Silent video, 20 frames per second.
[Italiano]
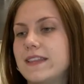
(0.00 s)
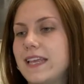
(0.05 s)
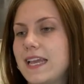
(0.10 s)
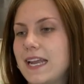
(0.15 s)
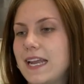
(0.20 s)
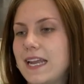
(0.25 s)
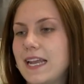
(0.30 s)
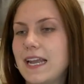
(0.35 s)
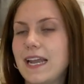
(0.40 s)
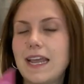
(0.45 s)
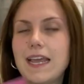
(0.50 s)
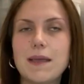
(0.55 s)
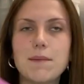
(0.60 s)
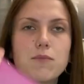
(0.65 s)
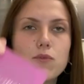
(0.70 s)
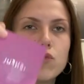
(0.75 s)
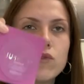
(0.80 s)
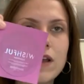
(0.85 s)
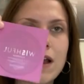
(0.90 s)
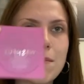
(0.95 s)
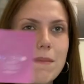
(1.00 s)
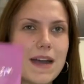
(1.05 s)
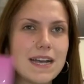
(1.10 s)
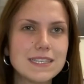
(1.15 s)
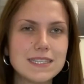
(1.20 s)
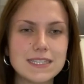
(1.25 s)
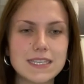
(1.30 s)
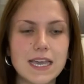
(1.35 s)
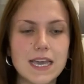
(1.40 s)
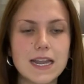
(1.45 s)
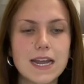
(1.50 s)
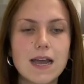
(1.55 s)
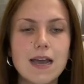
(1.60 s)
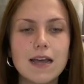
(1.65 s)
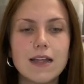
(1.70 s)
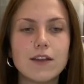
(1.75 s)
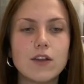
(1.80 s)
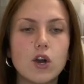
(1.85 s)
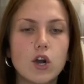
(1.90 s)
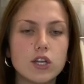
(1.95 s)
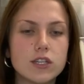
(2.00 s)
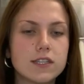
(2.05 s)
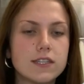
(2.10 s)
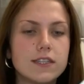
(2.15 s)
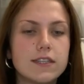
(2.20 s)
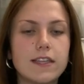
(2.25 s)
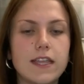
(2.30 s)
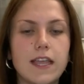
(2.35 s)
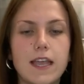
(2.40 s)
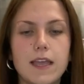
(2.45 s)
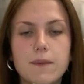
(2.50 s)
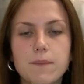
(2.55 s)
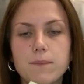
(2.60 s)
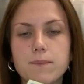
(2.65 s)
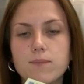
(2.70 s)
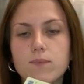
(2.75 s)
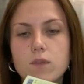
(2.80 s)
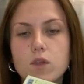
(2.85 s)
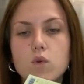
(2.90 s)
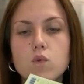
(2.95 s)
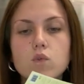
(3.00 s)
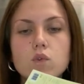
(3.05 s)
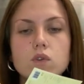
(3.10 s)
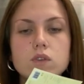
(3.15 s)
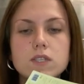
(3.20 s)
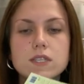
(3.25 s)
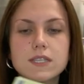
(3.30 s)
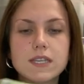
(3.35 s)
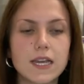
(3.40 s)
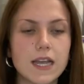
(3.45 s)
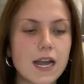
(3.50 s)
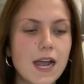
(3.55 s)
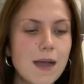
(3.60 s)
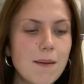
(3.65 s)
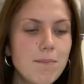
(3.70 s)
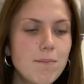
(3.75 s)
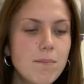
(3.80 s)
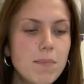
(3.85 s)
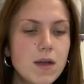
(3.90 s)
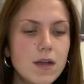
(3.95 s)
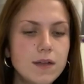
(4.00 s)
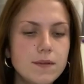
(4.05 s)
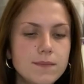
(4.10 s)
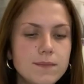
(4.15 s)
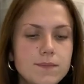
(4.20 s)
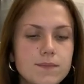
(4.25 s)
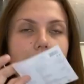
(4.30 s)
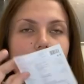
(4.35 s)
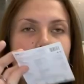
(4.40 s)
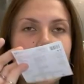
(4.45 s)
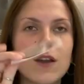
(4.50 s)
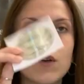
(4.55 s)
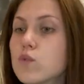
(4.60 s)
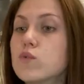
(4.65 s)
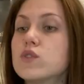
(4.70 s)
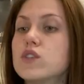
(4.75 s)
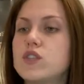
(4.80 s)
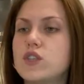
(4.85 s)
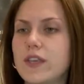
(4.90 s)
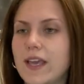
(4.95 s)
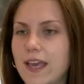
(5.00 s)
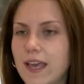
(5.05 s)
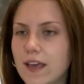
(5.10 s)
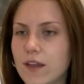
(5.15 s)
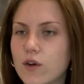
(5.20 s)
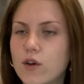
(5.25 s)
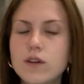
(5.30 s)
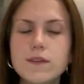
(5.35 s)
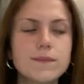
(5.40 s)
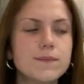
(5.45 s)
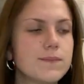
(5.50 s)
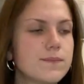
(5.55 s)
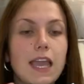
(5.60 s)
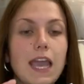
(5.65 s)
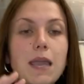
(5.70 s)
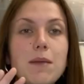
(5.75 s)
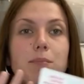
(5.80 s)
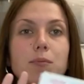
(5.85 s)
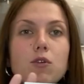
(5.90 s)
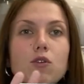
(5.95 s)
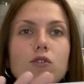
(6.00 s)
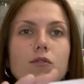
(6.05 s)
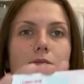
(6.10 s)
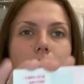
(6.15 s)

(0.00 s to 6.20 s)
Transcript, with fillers: delle, una maschera notte uno scrub e un siero e in più